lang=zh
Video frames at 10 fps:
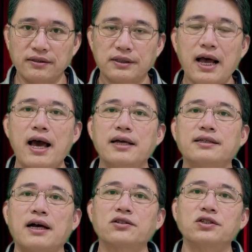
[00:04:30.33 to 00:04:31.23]
在
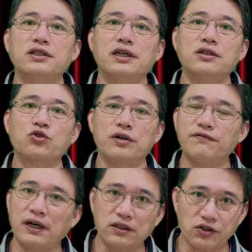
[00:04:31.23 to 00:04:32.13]
长时间存
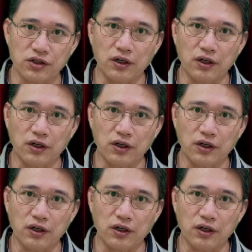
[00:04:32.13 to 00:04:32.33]
放的时